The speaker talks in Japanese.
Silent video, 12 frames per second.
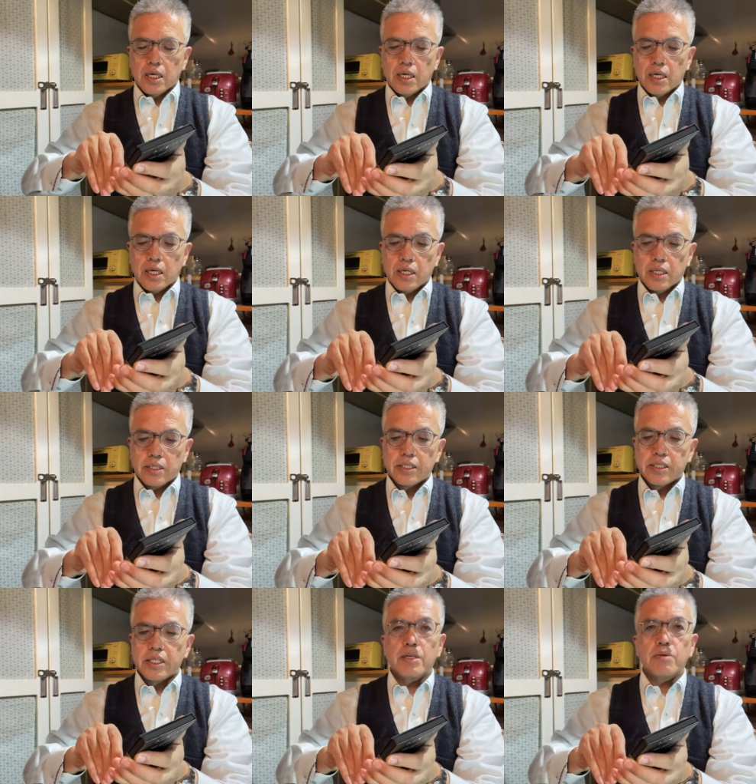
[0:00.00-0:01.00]
えー、
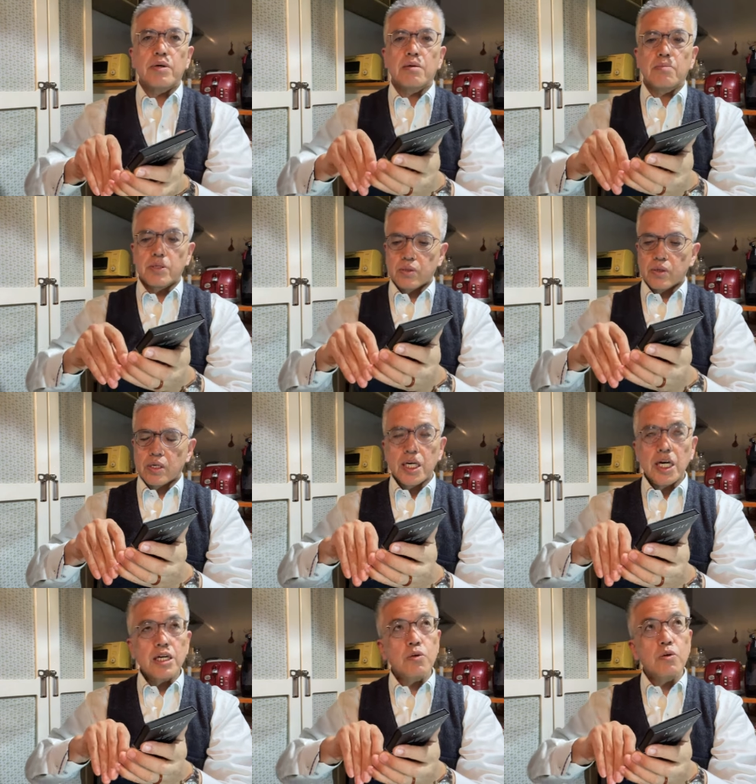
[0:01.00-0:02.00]
実績はあります
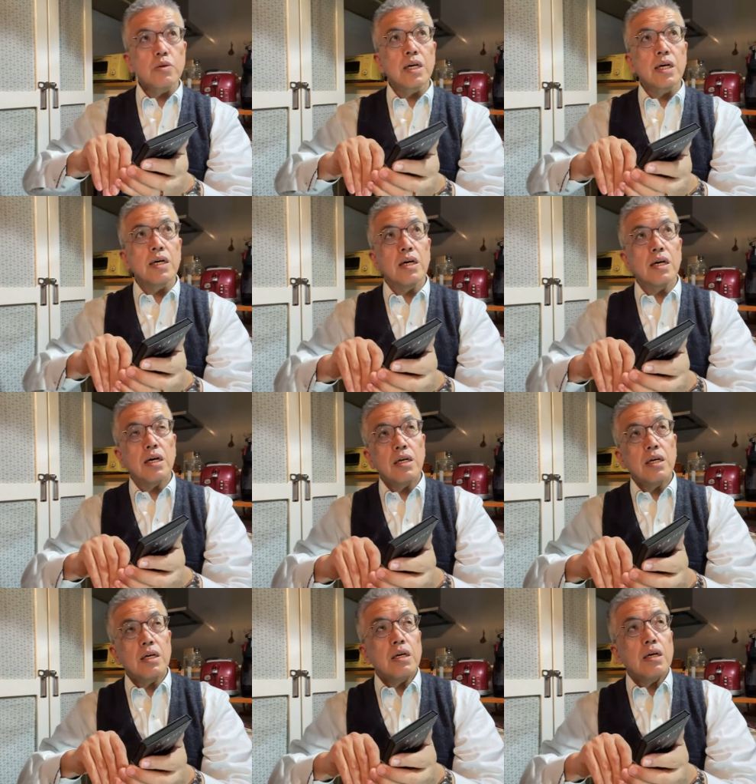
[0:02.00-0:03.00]
結構ね
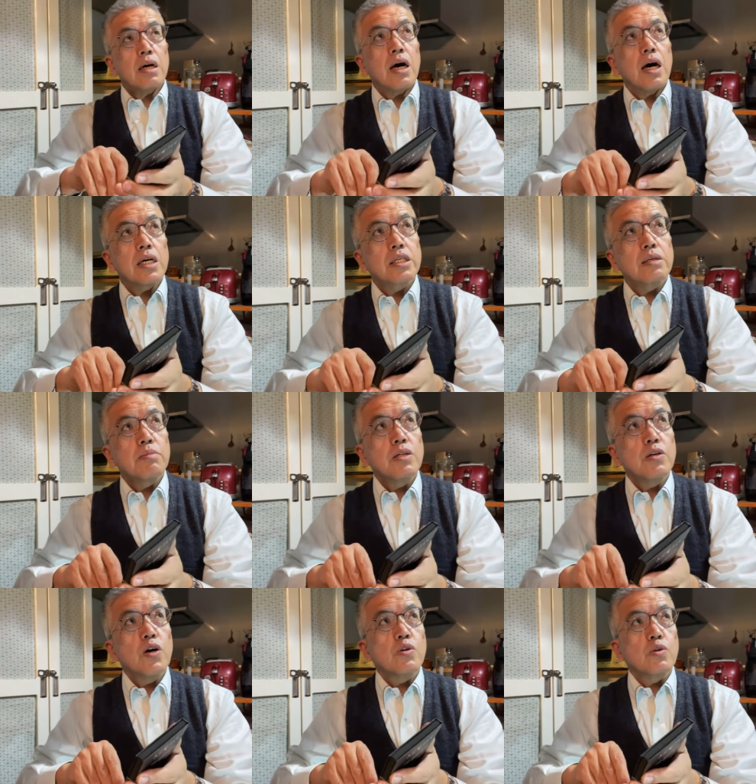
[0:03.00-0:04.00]
厚み
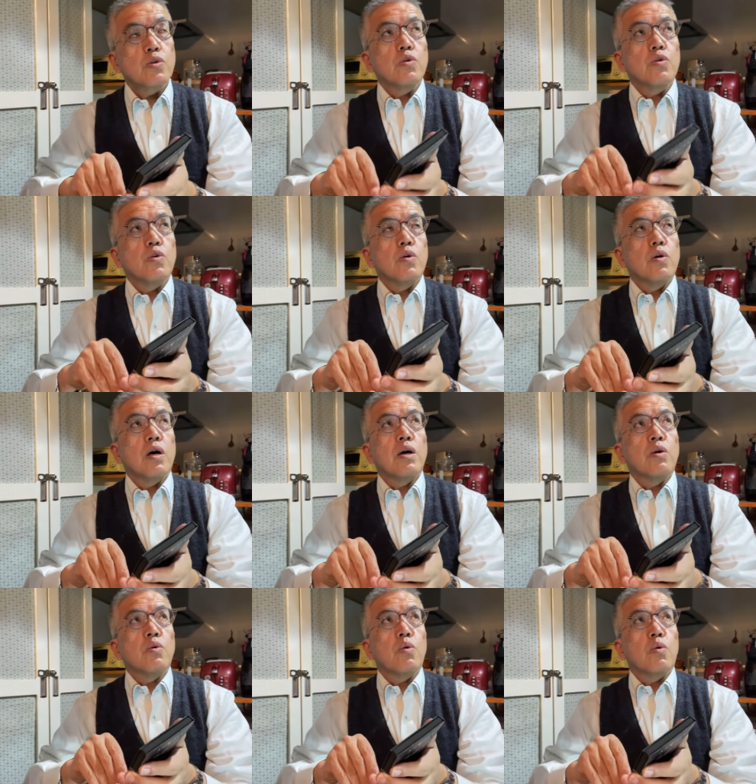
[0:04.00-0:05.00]
のあるあ
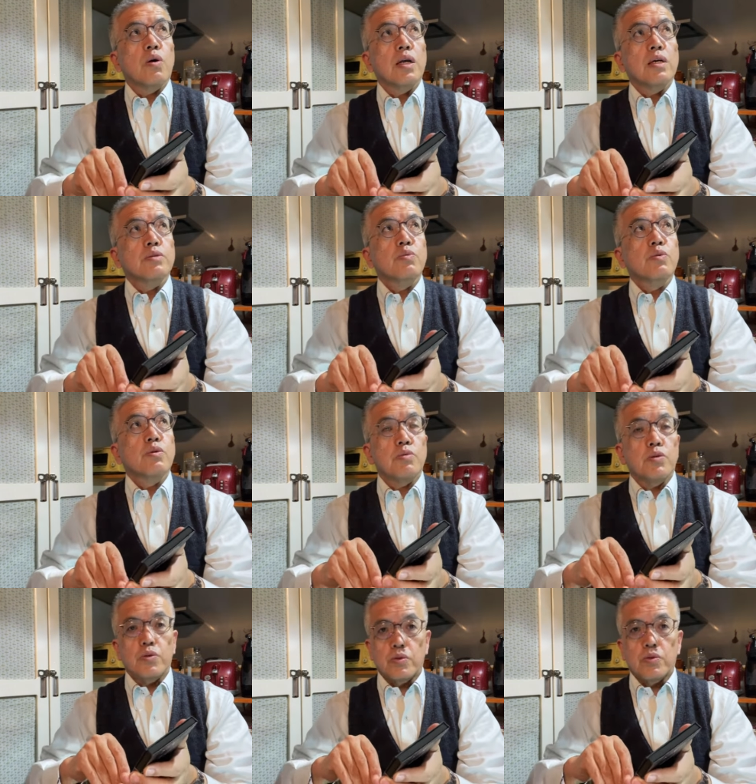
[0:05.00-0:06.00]
の
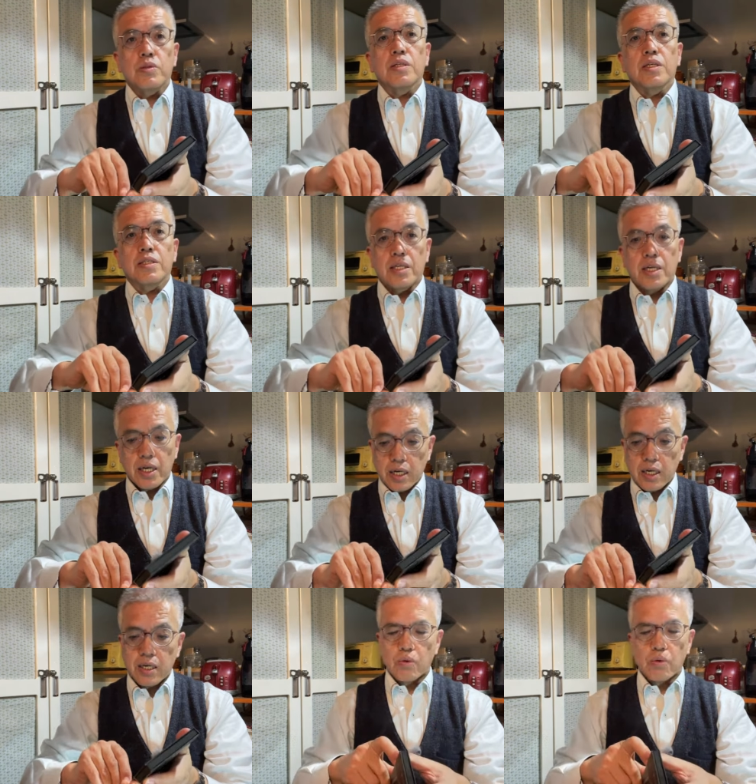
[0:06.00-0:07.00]
ガラスフィルムですね
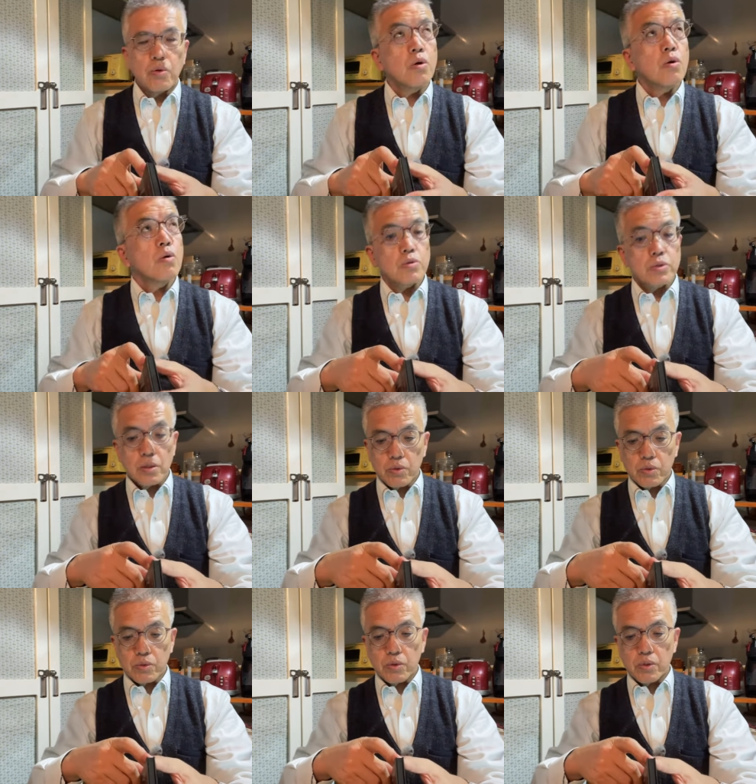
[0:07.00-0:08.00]
おそら
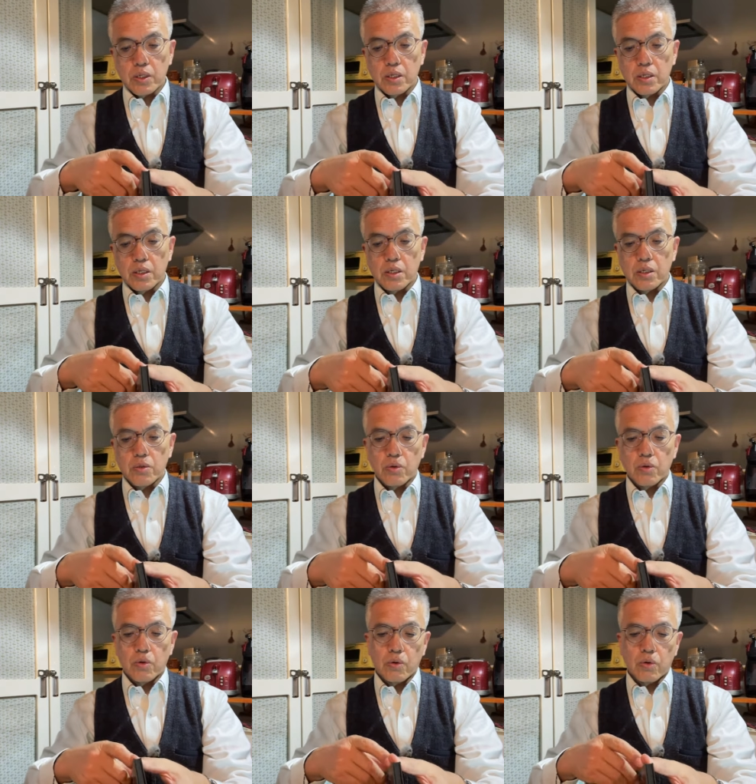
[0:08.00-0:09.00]
くソニー
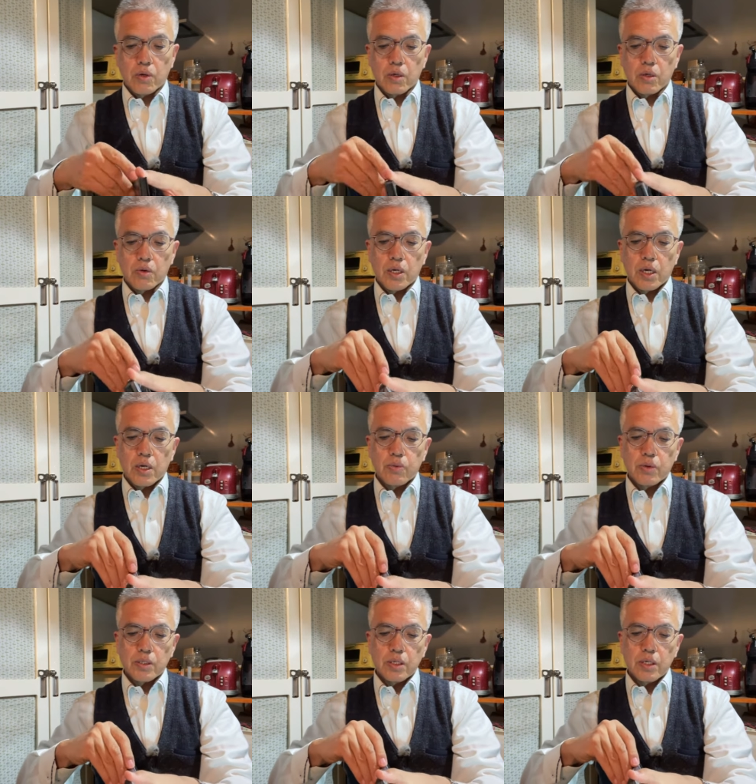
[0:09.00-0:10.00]
のこ
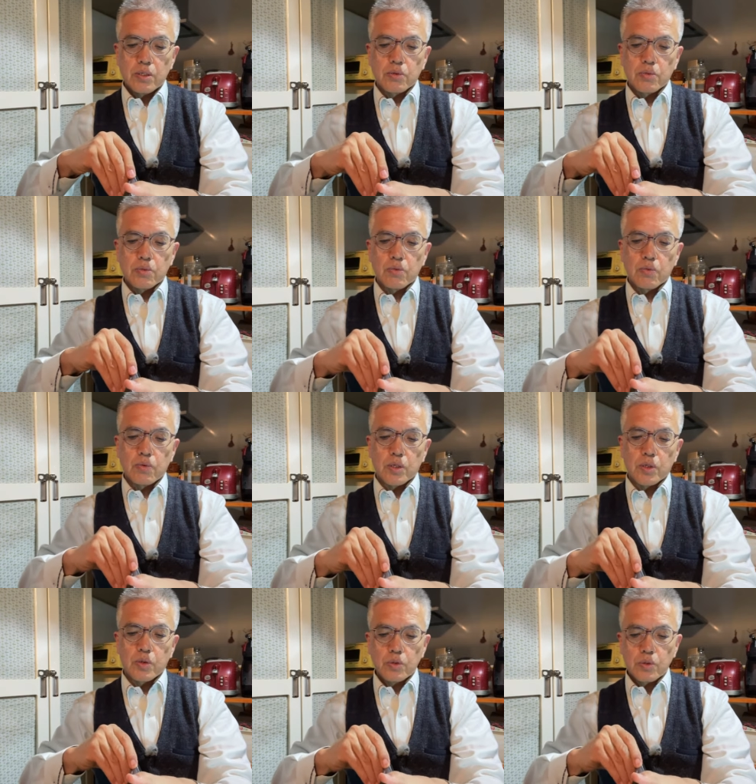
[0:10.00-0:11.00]
のァシリーズは
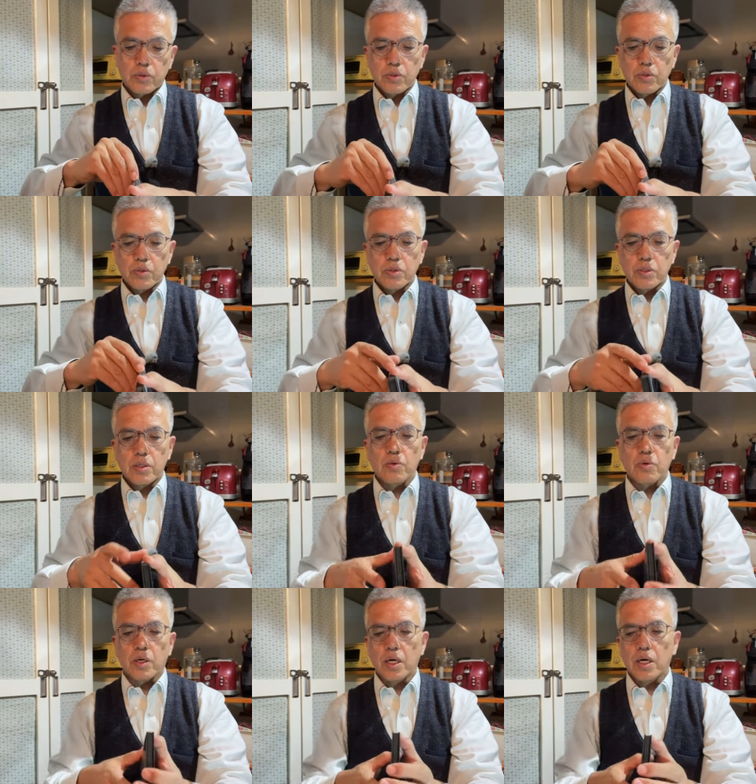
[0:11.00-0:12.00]
共通してる
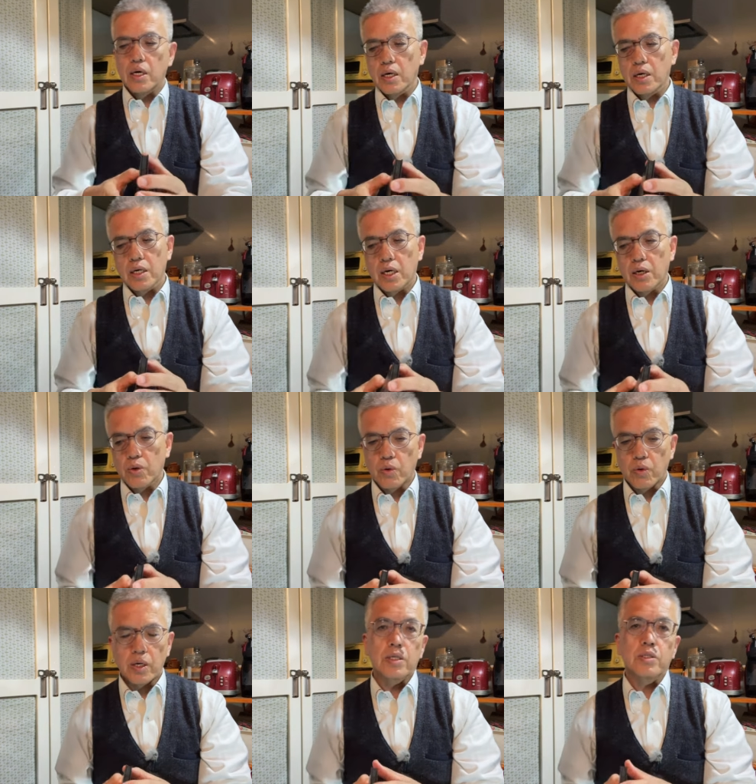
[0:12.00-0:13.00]
のかなあの
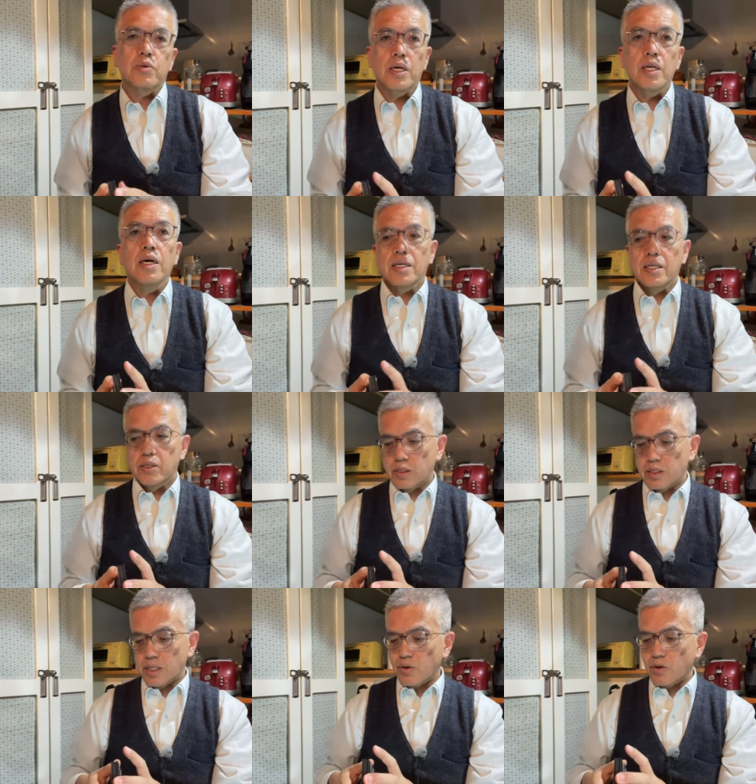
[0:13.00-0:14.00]
液晶がね
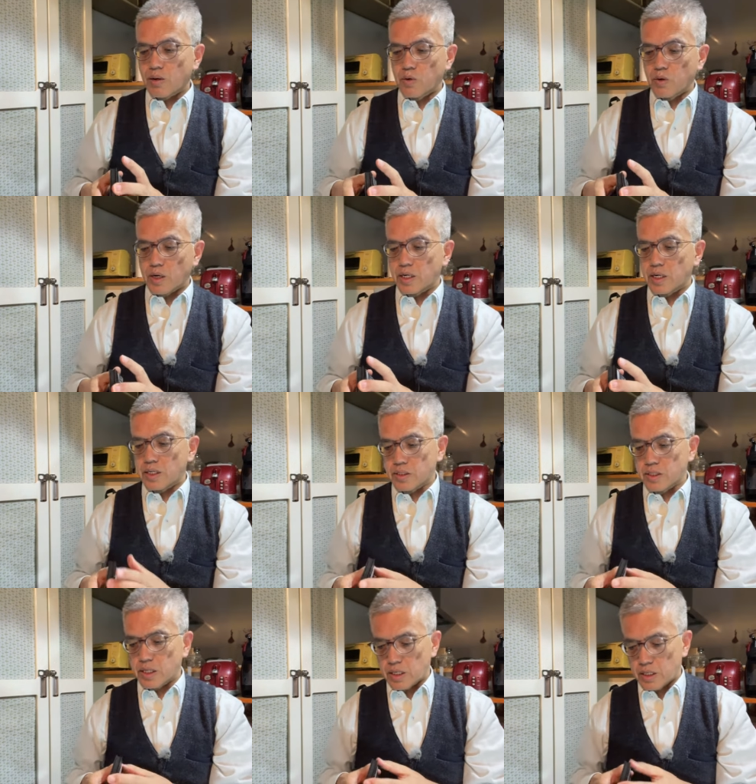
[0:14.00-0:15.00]
なのかもわかんないですね